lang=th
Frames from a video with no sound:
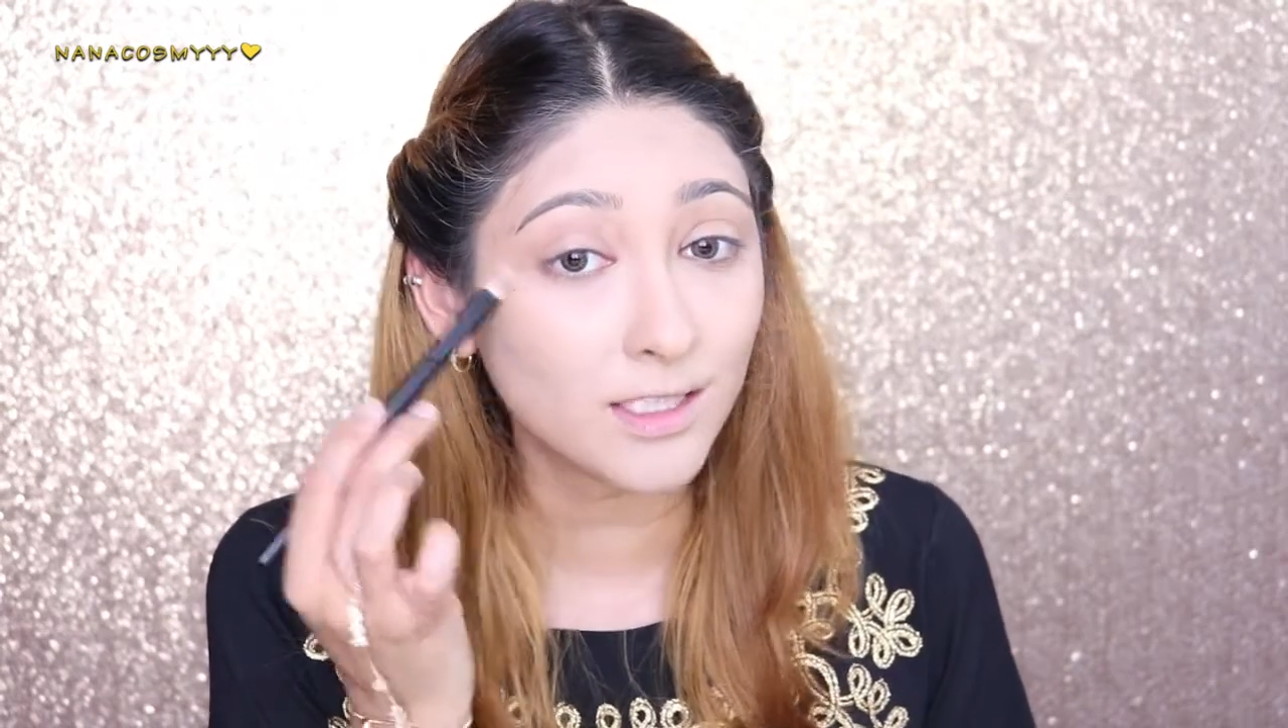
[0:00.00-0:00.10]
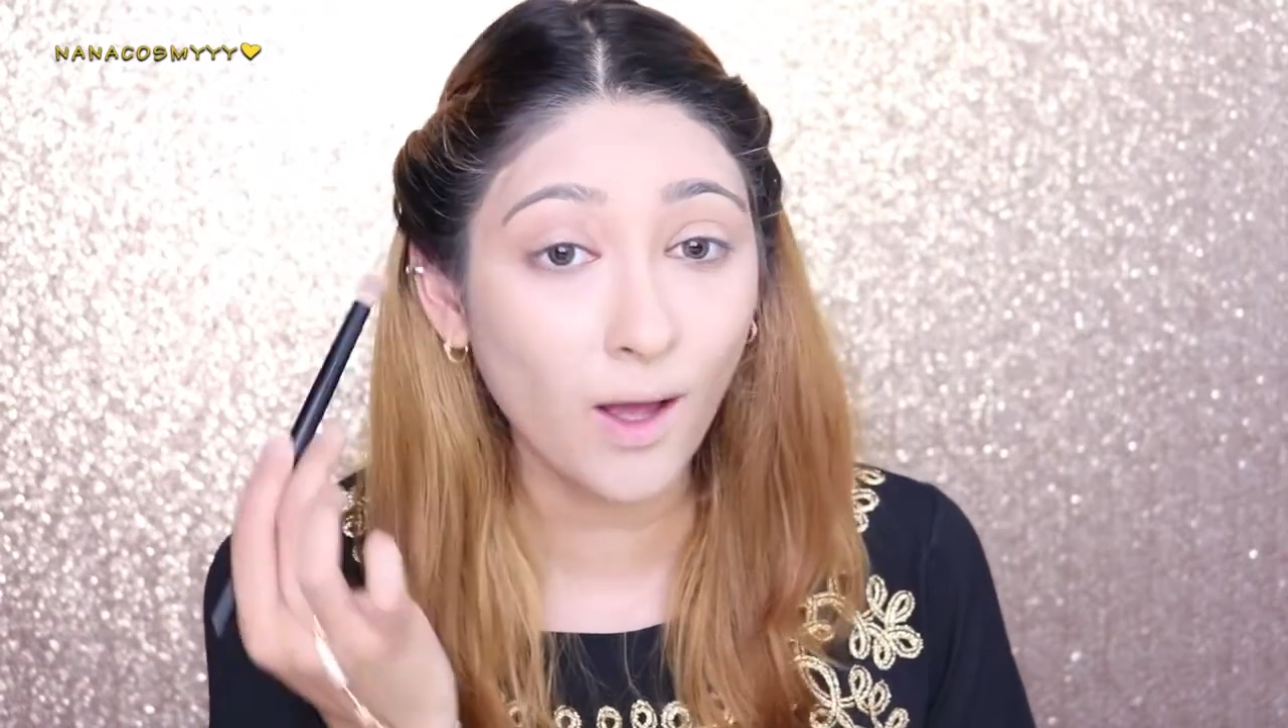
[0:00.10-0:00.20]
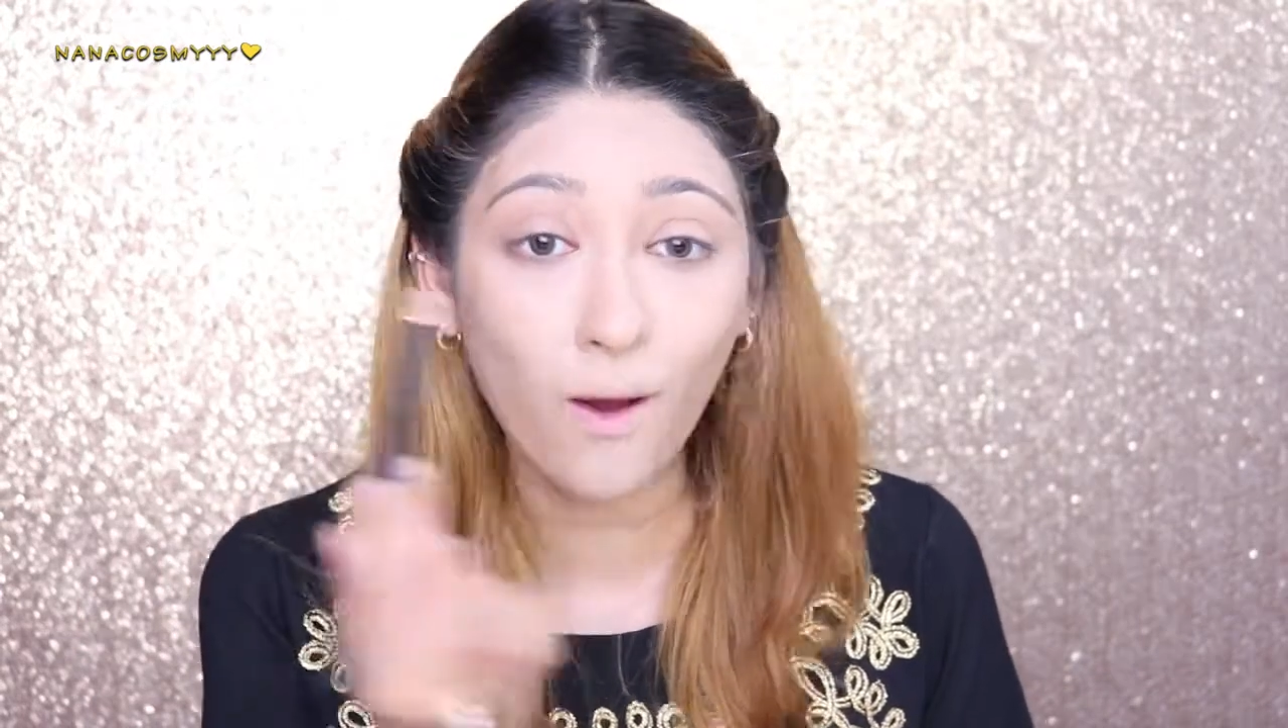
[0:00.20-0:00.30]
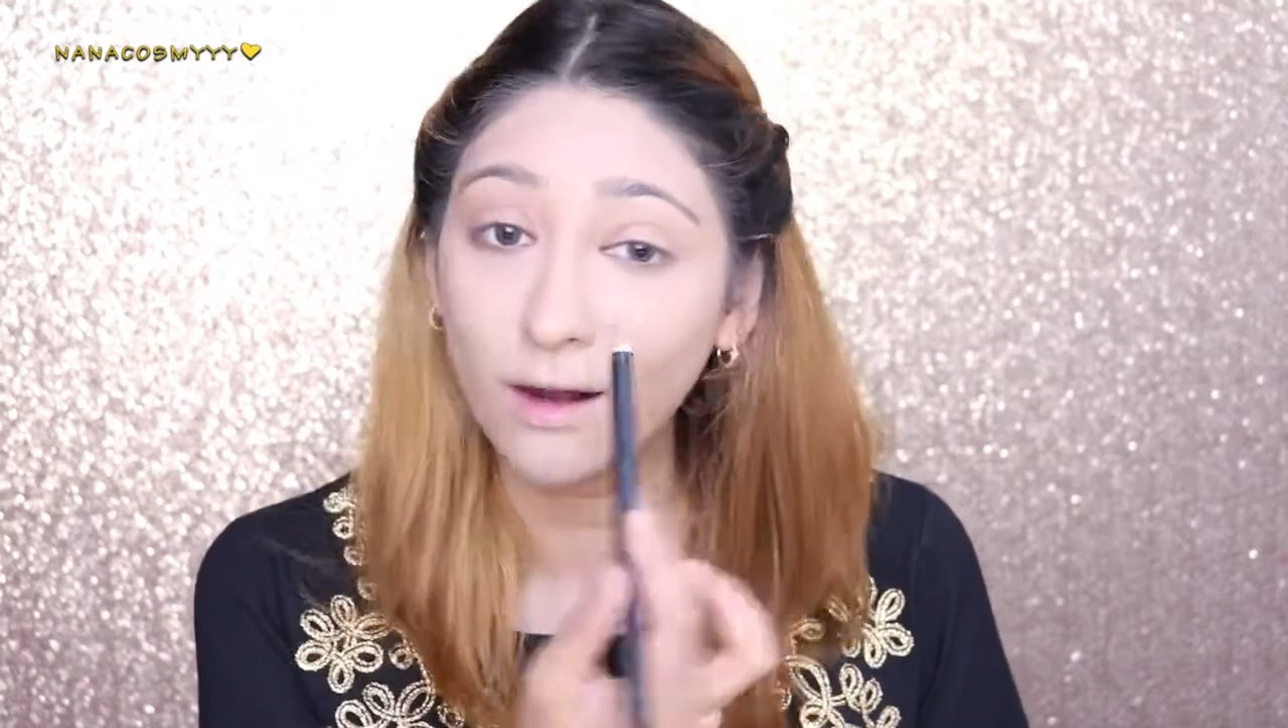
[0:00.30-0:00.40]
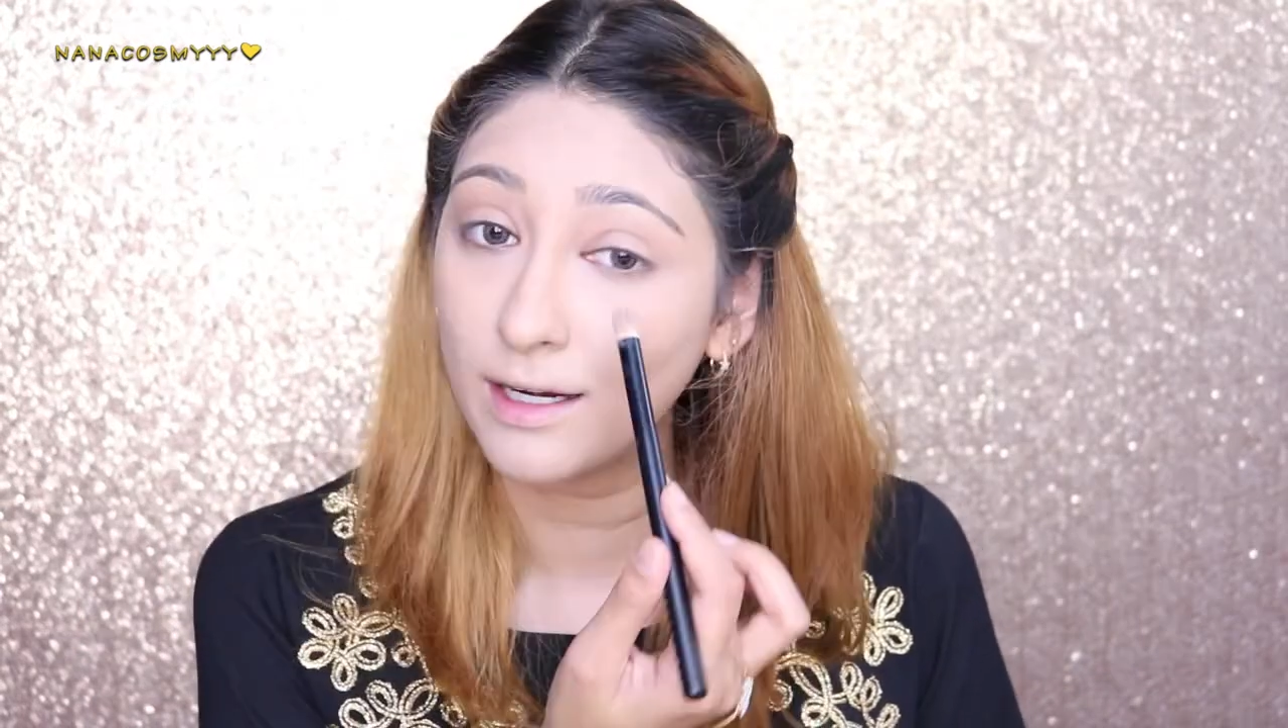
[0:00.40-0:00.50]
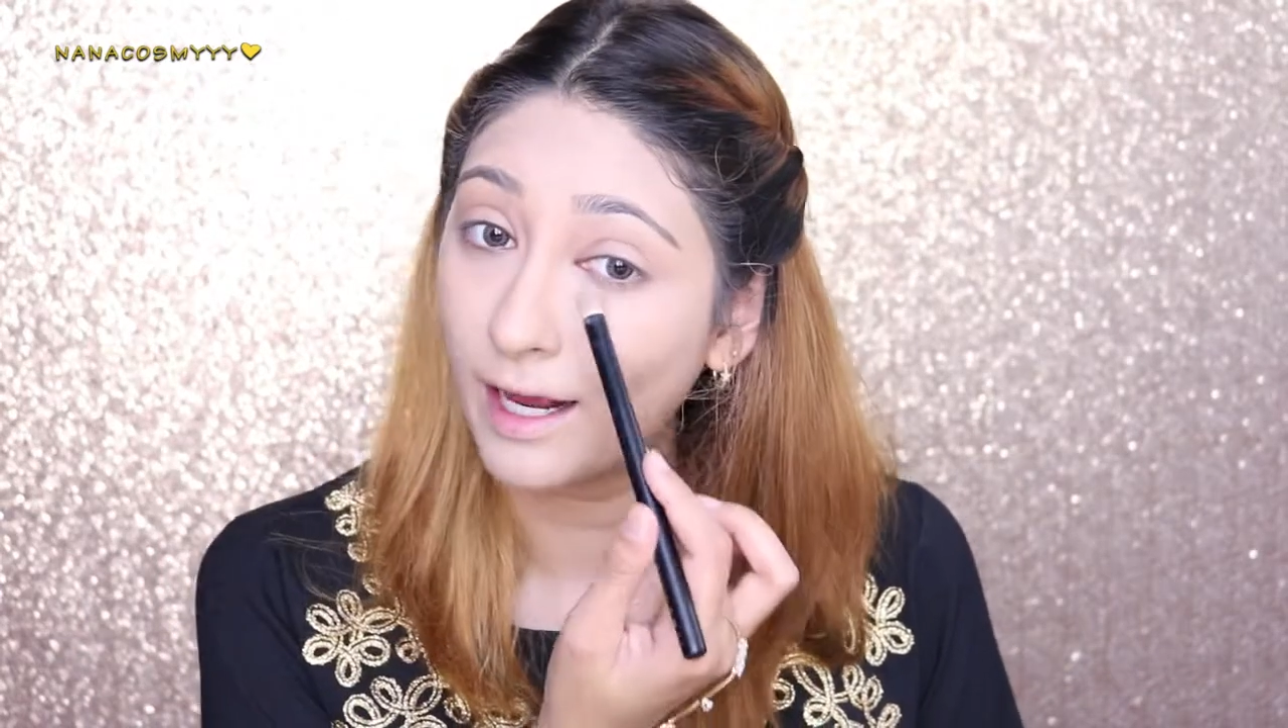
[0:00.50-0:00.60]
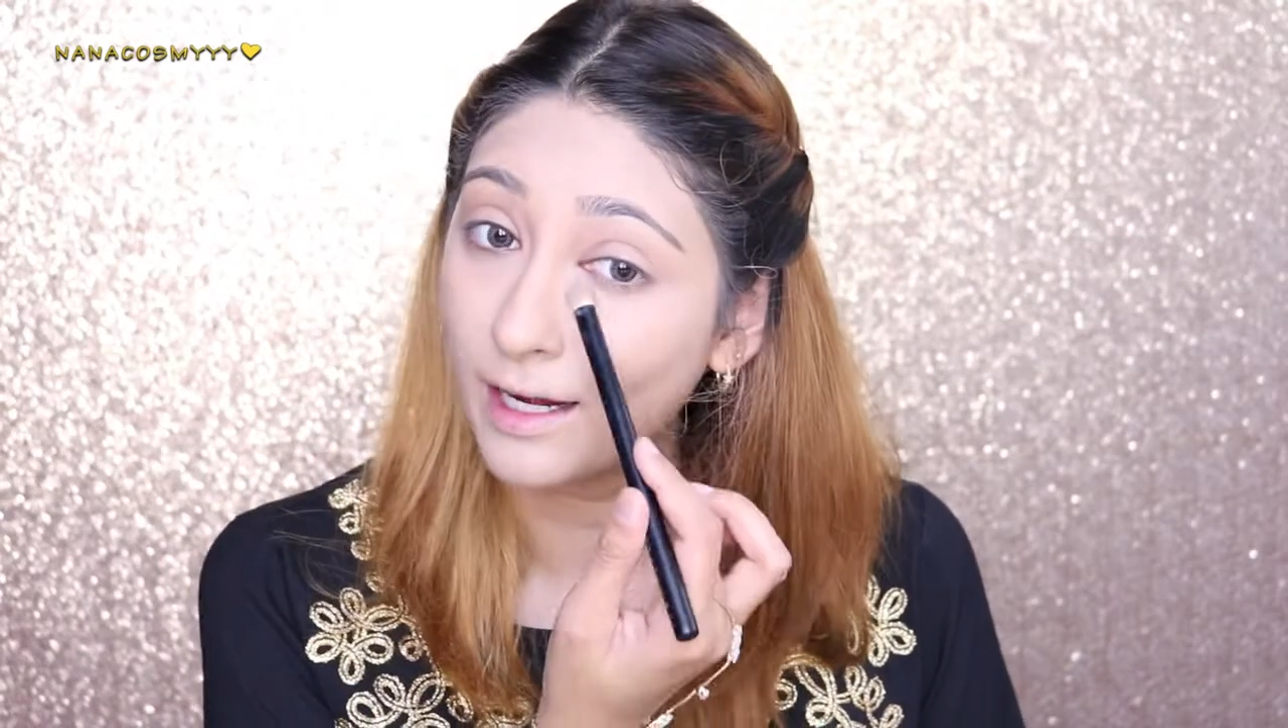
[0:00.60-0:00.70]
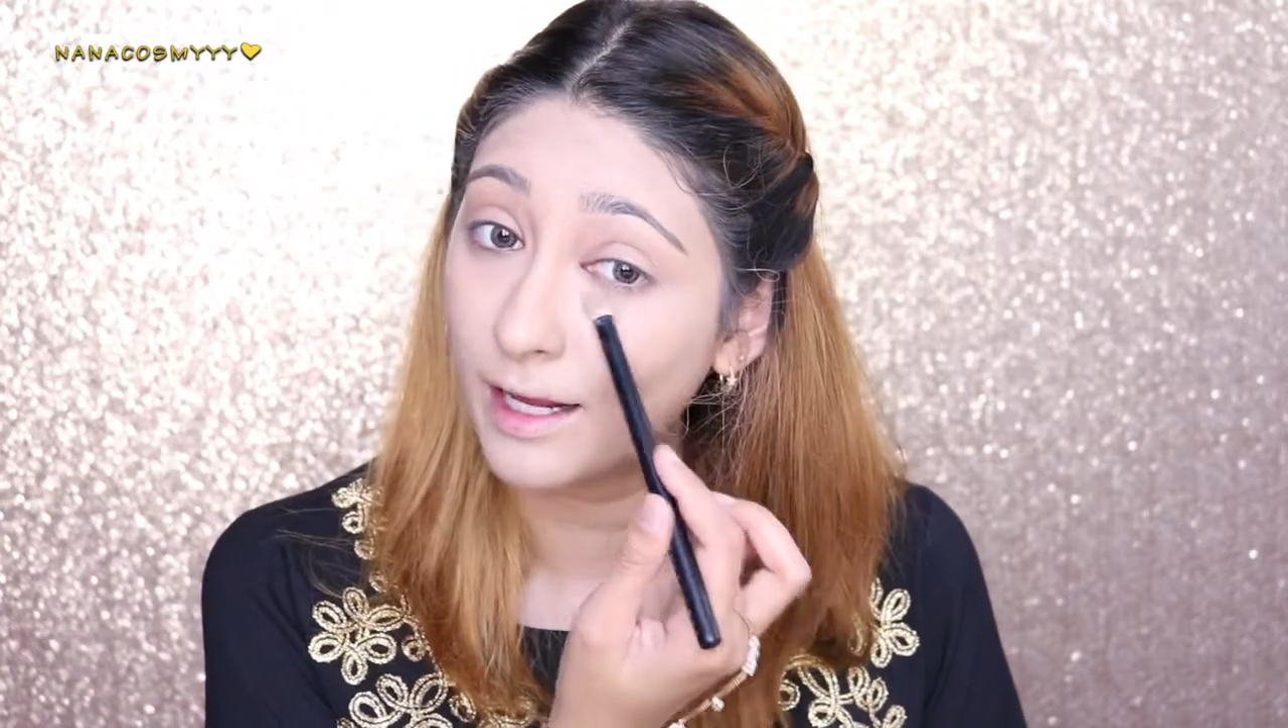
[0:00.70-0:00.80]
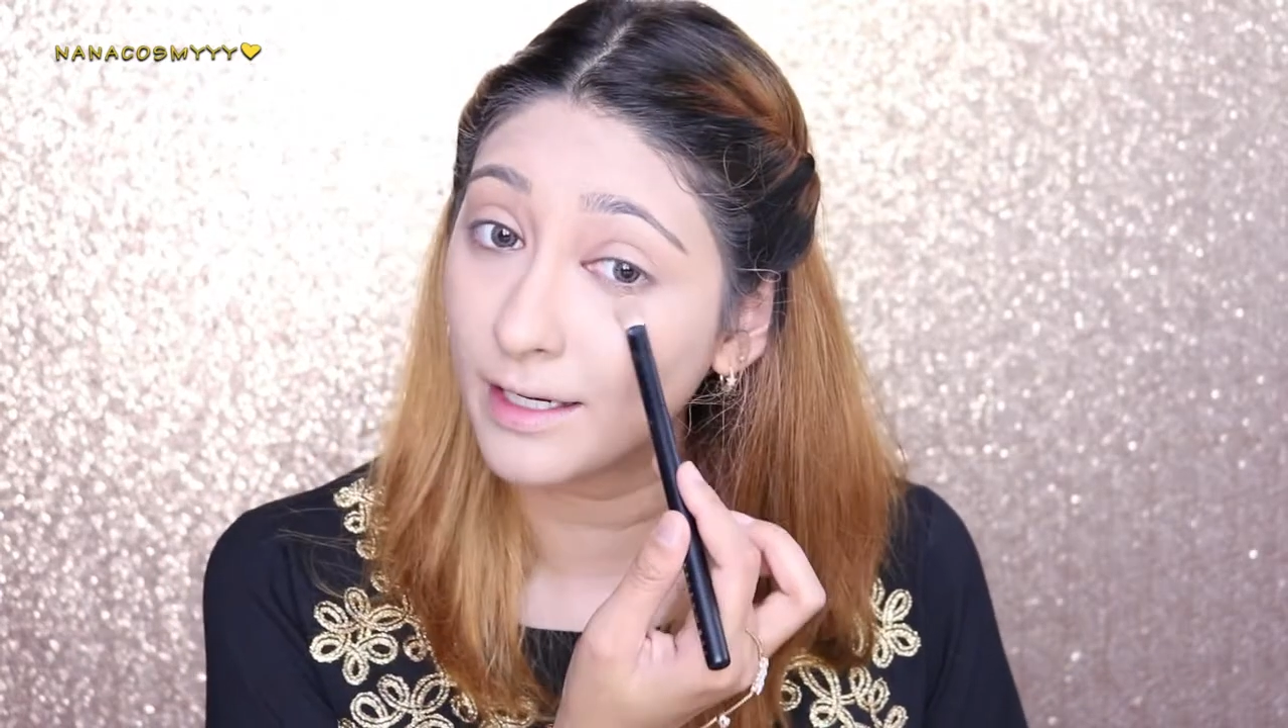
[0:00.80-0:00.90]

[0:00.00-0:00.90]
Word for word: ซอกเล็